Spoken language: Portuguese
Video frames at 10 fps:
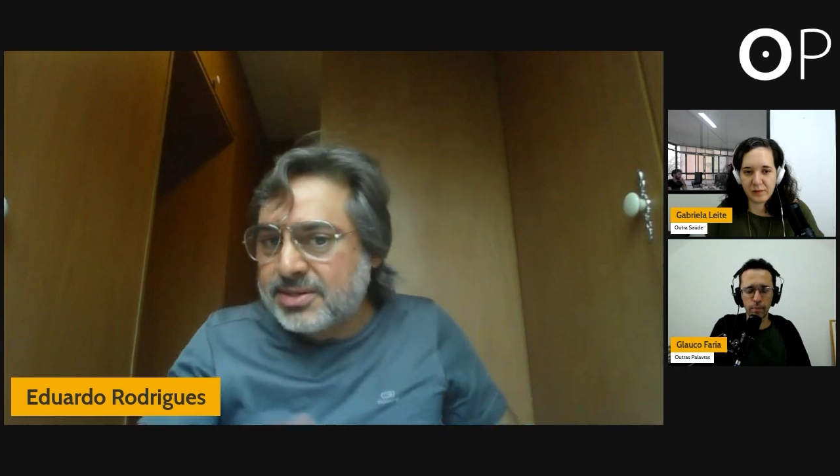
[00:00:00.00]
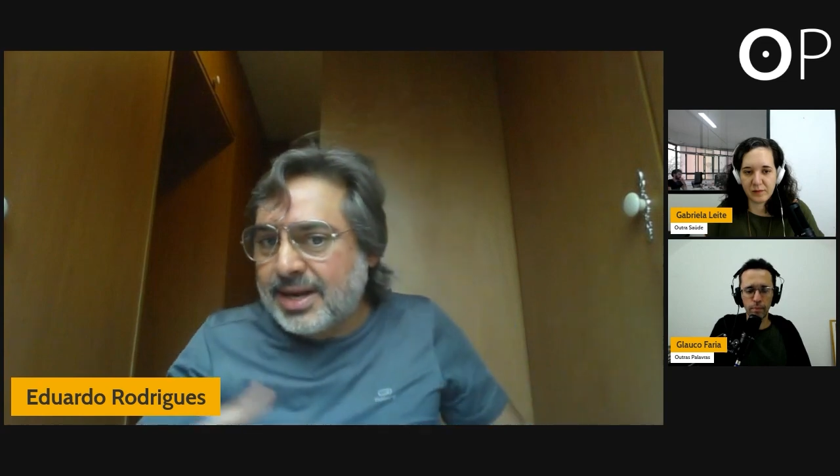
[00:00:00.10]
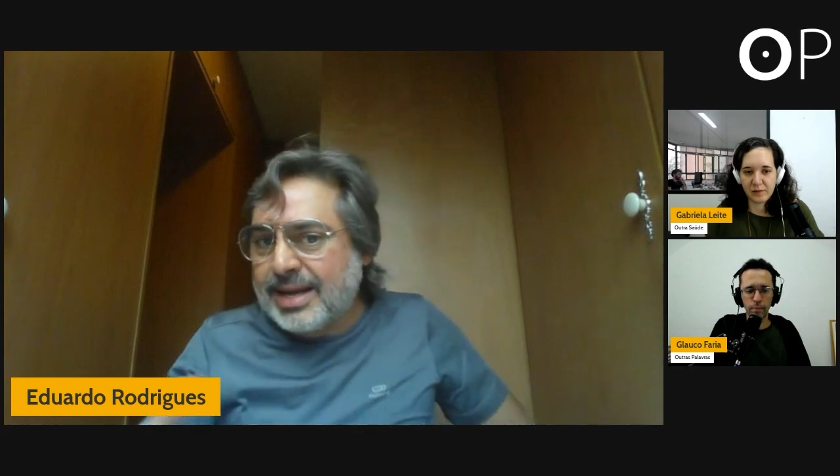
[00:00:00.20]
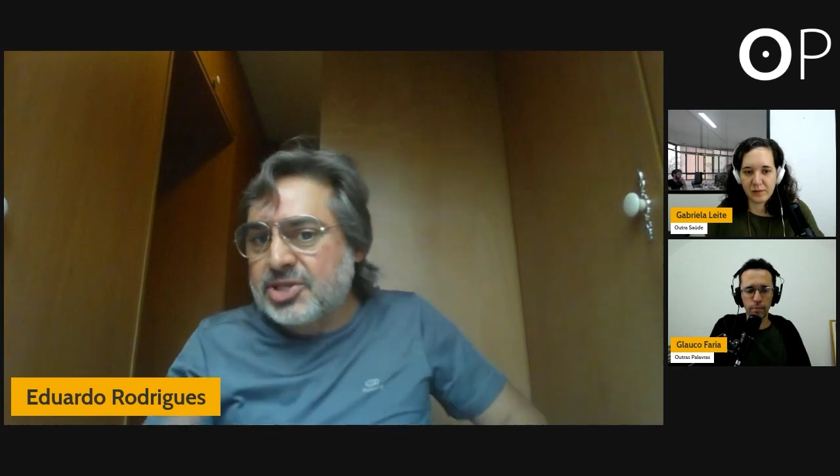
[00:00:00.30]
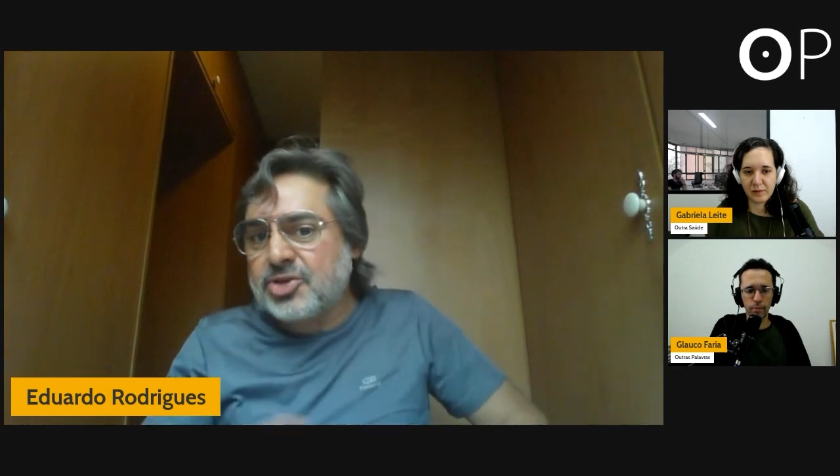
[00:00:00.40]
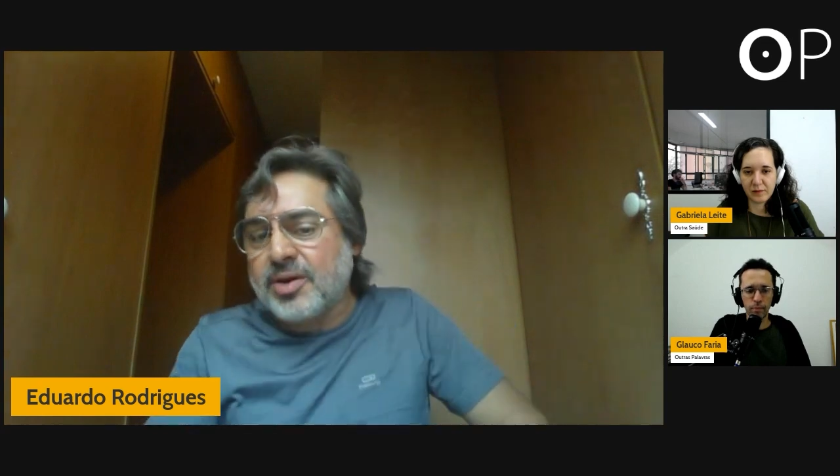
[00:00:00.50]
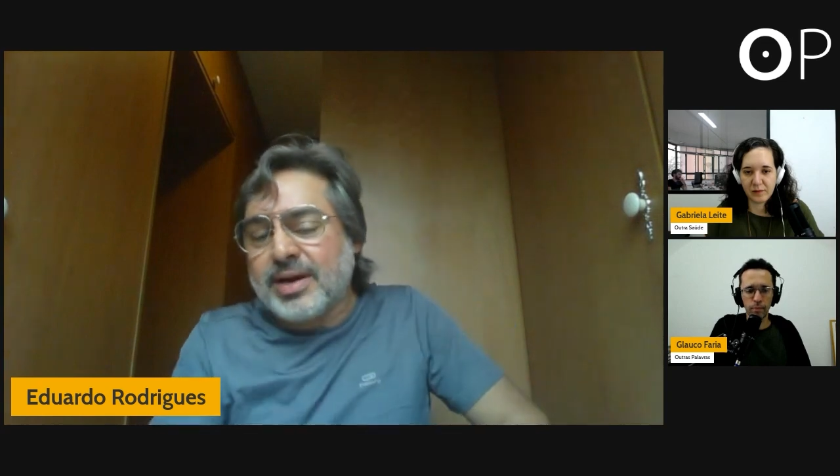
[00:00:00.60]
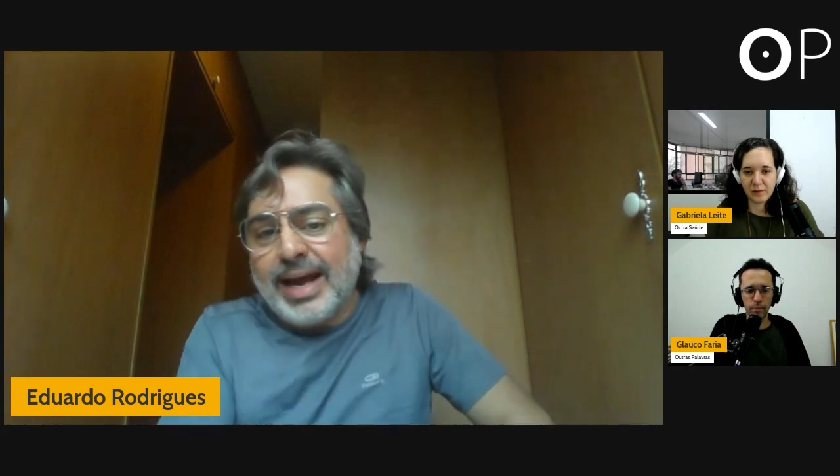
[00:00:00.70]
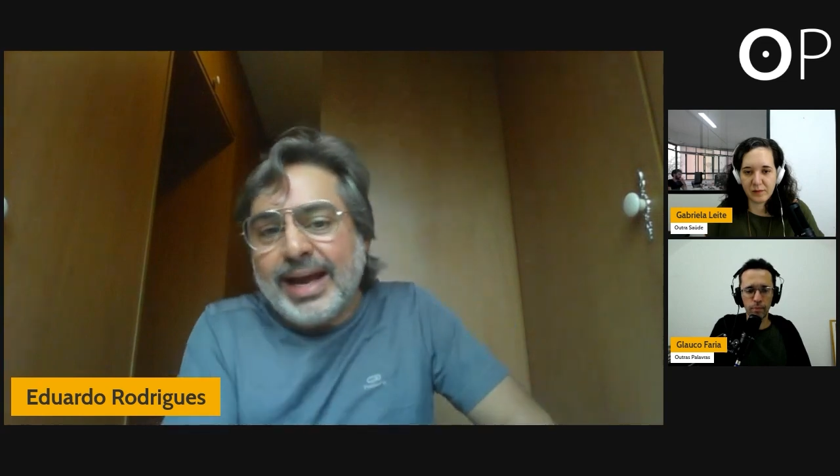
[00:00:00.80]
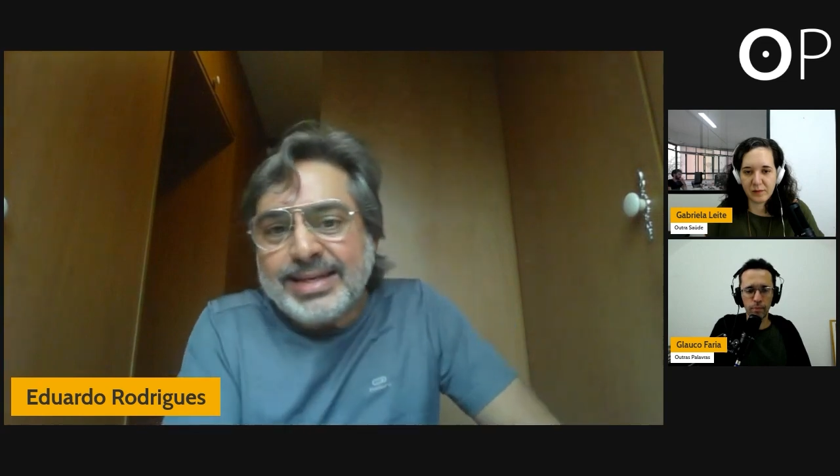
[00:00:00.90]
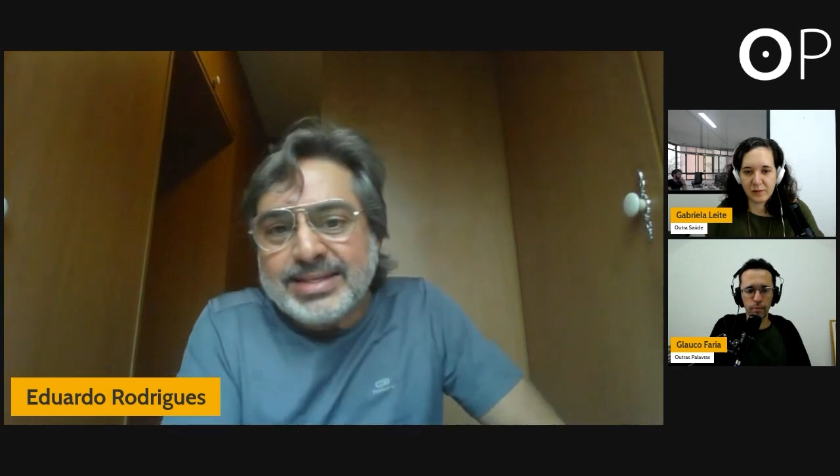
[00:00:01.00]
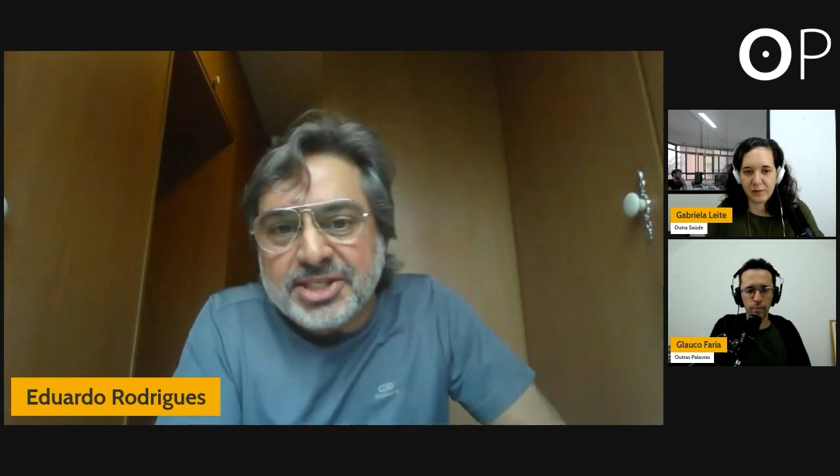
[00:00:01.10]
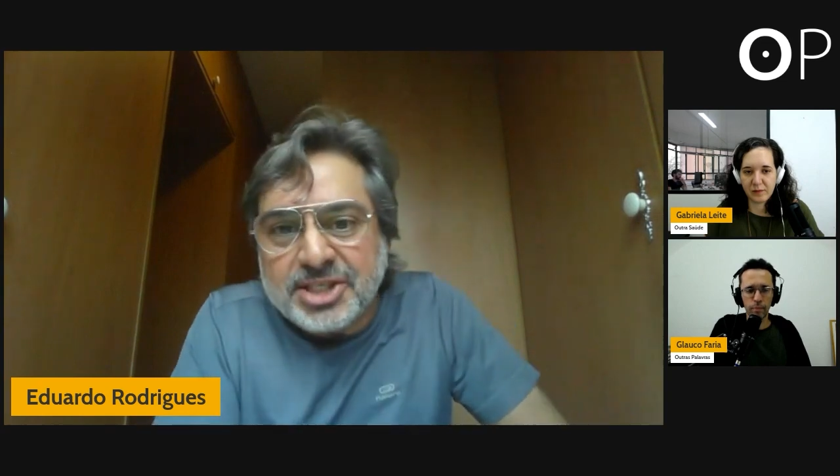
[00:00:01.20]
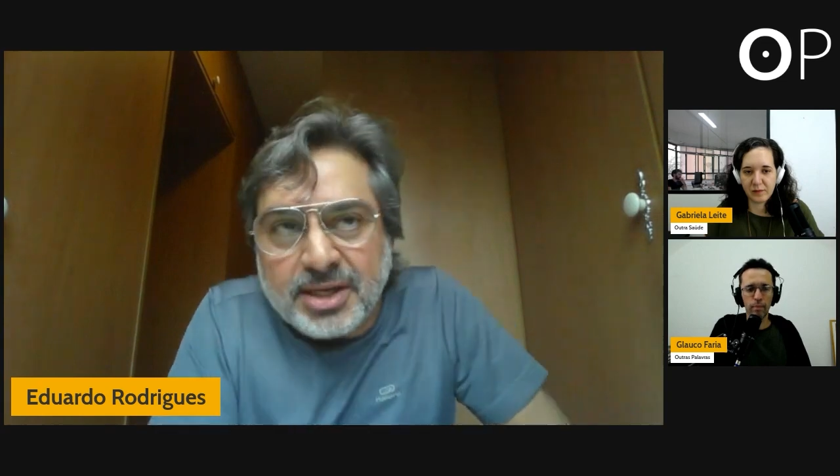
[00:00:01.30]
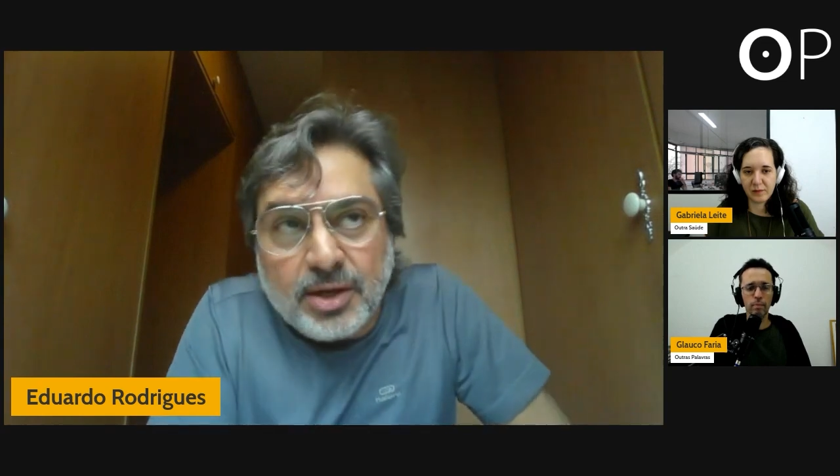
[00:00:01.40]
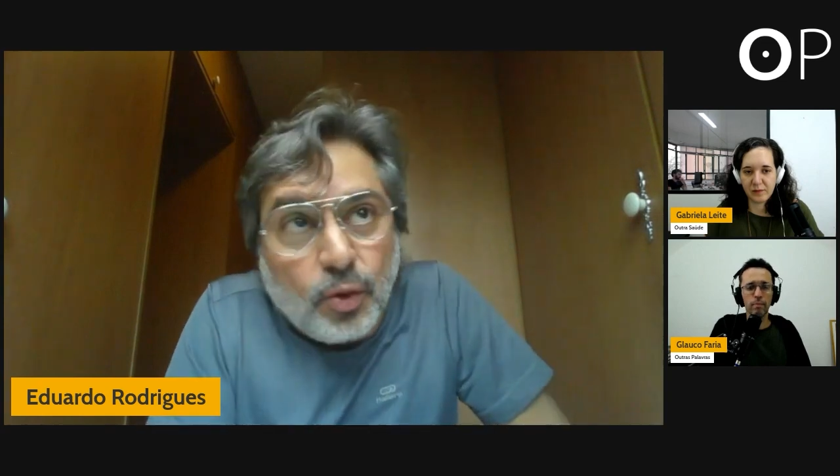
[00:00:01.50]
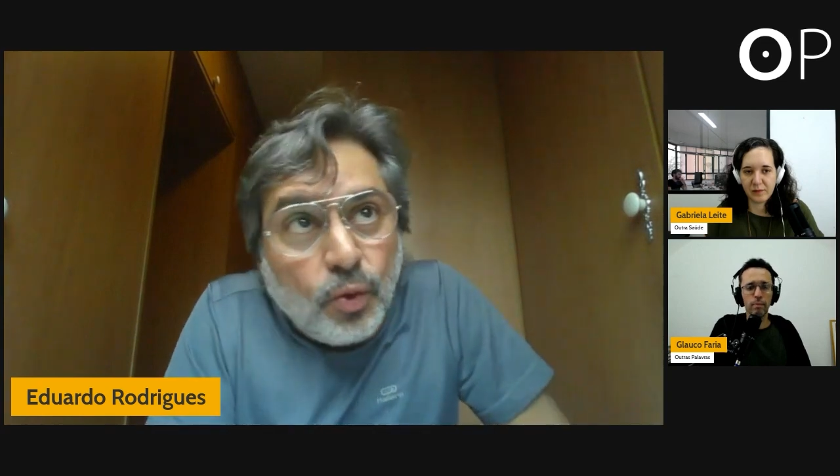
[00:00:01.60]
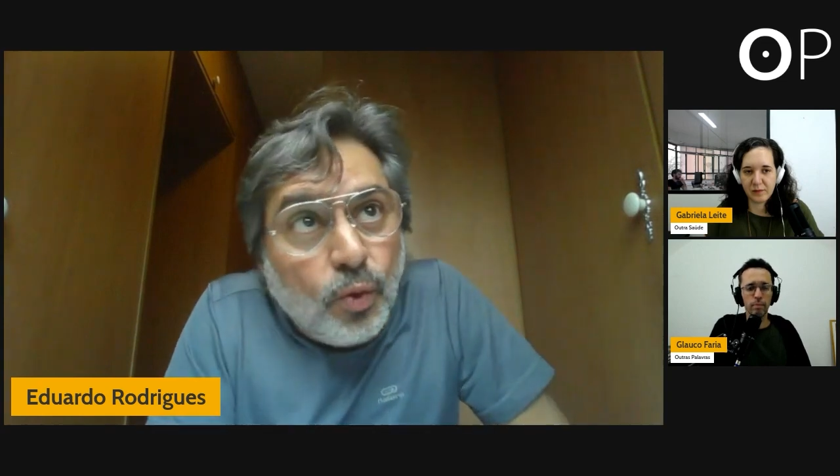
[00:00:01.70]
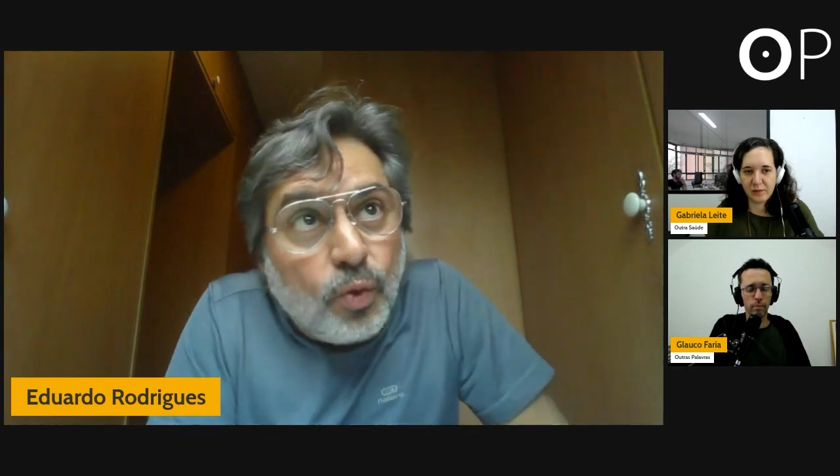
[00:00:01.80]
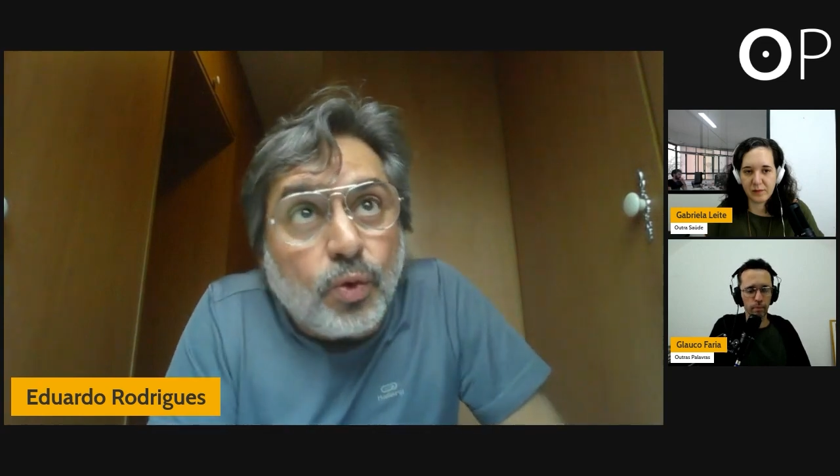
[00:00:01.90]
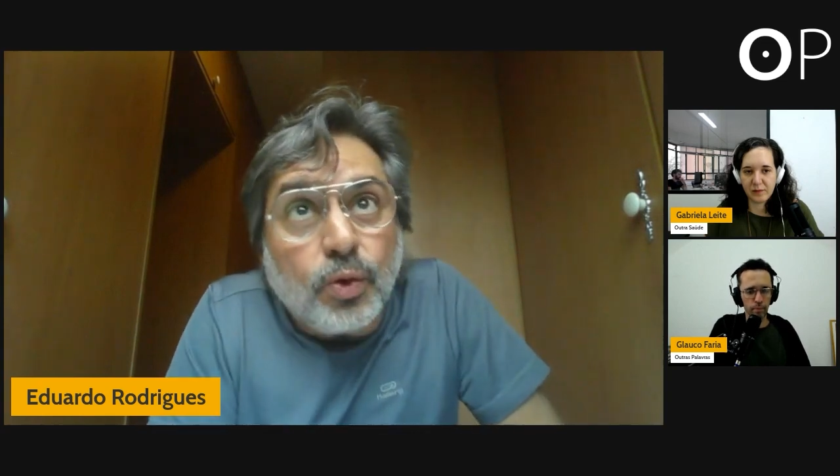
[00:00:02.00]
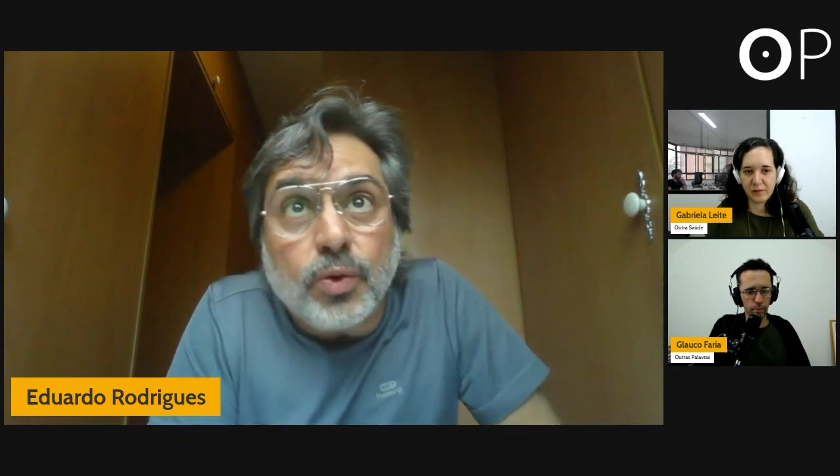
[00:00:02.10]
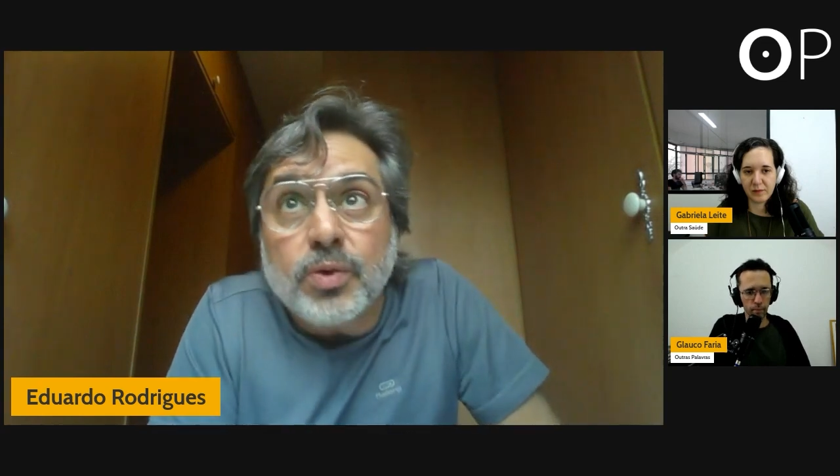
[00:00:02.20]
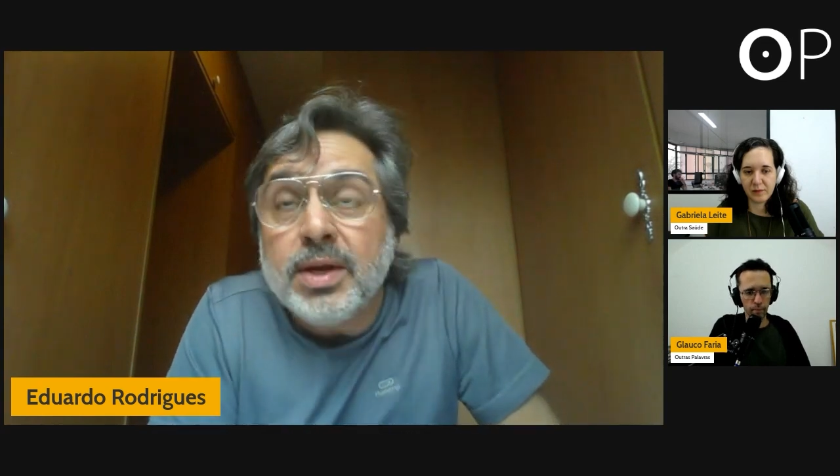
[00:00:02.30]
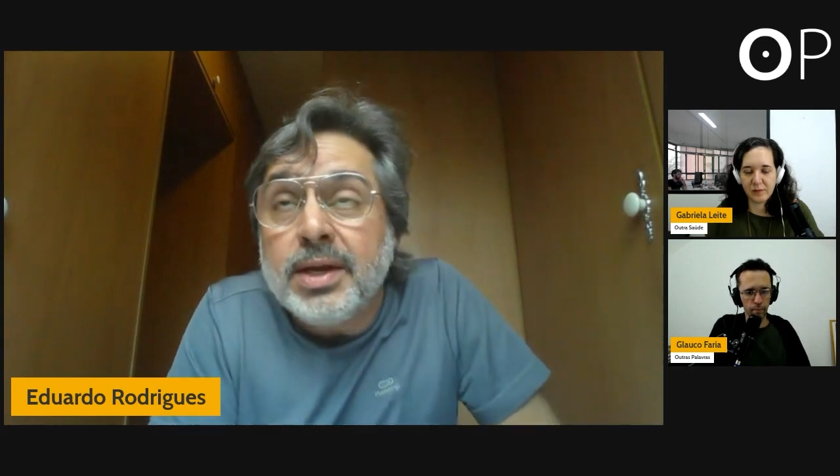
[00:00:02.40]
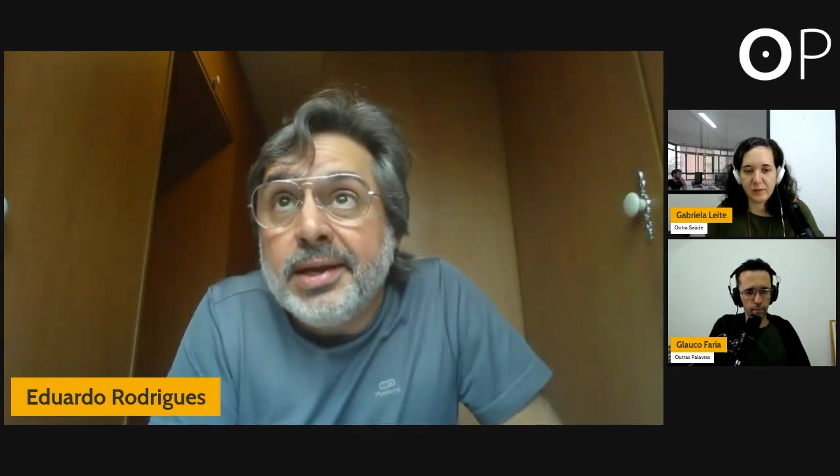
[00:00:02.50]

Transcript: tradicionais de lucro,